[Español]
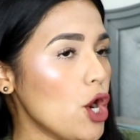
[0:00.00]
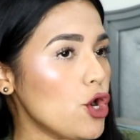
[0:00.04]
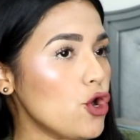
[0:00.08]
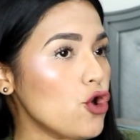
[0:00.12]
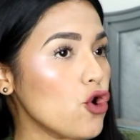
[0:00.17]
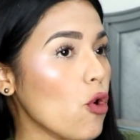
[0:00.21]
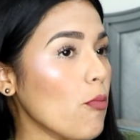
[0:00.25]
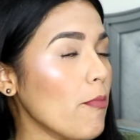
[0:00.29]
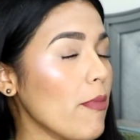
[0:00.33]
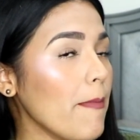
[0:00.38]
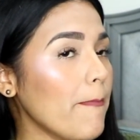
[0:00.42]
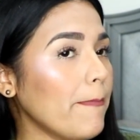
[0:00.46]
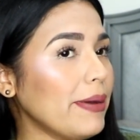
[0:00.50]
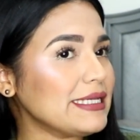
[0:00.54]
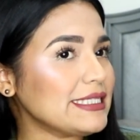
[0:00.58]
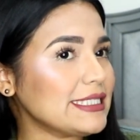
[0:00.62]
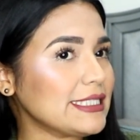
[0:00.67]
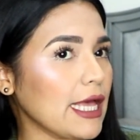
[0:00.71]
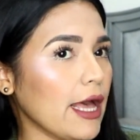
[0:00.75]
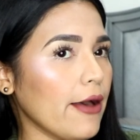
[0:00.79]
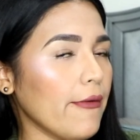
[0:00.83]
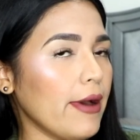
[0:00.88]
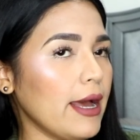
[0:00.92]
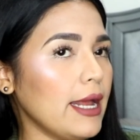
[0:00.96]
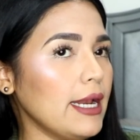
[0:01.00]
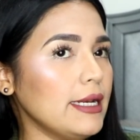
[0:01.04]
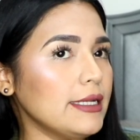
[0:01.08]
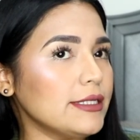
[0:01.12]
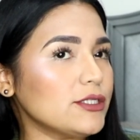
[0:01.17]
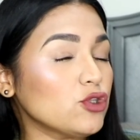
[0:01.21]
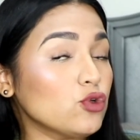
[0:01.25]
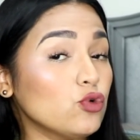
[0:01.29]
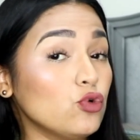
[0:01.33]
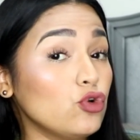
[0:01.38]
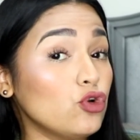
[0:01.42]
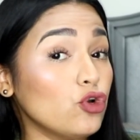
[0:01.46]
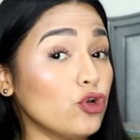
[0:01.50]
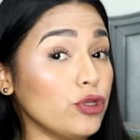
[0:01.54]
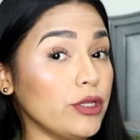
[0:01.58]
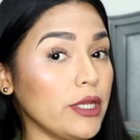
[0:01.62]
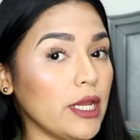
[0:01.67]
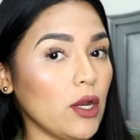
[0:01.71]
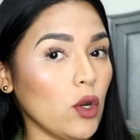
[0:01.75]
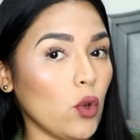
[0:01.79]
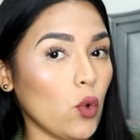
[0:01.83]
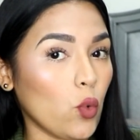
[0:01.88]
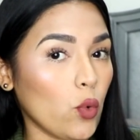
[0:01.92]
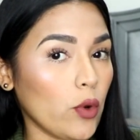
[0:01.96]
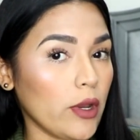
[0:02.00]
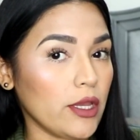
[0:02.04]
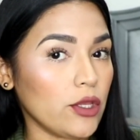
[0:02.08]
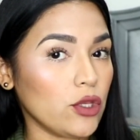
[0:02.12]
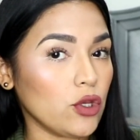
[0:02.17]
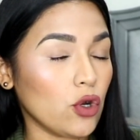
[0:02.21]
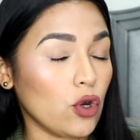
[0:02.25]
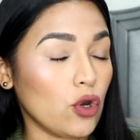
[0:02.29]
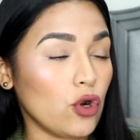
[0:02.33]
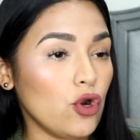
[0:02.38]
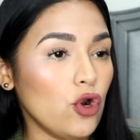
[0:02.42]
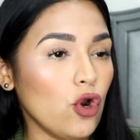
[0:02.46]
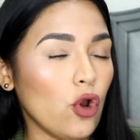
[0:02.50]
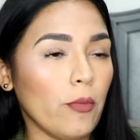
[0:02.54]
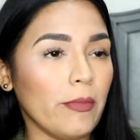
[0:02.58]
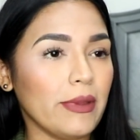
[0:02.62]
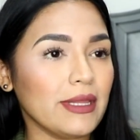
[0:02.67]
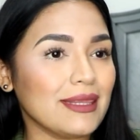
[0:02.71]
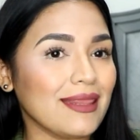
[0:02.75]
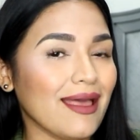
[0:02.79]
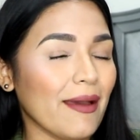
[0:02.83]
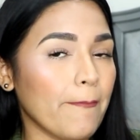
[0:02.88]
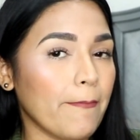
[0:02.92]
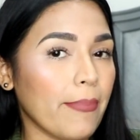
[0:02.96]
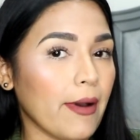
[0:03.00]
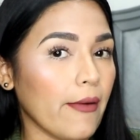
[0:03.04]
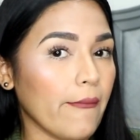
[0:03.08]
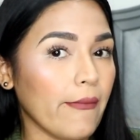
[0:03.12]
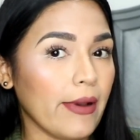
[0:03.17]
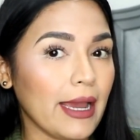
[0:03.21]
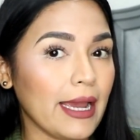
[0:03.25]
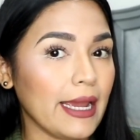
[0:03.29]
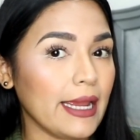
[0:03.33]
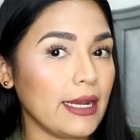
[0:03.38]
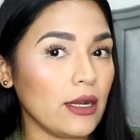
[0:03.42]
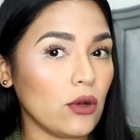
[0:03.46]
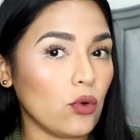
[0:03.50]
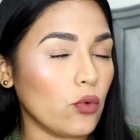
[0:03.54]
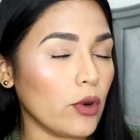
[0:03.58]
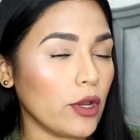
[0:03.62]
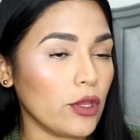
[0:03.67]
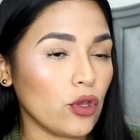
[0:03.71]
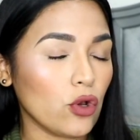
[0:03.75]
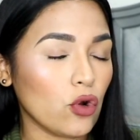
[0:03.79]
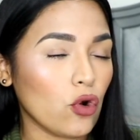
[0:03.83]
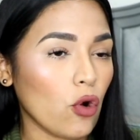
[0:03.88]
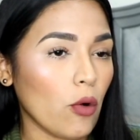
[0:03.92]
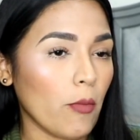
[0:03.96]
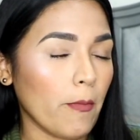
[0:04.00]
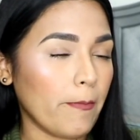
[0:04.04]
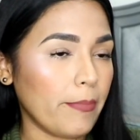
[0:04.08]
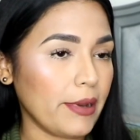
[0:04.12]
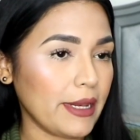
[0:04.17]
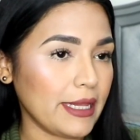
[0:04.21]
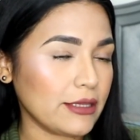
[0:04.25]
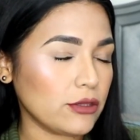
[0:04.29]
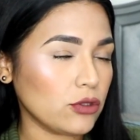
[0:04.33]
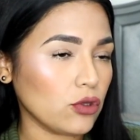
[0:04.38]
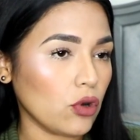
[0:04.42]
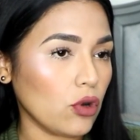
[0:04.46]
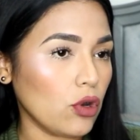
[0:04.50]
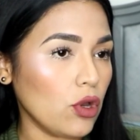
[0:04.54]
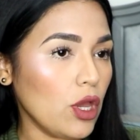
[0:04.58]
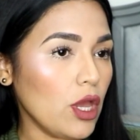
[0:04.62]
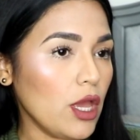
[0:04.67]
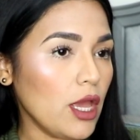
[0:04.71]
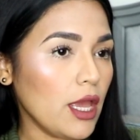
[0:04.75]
no me pasaba, el juro, ni el cuello, no me tapaba el cuello completo,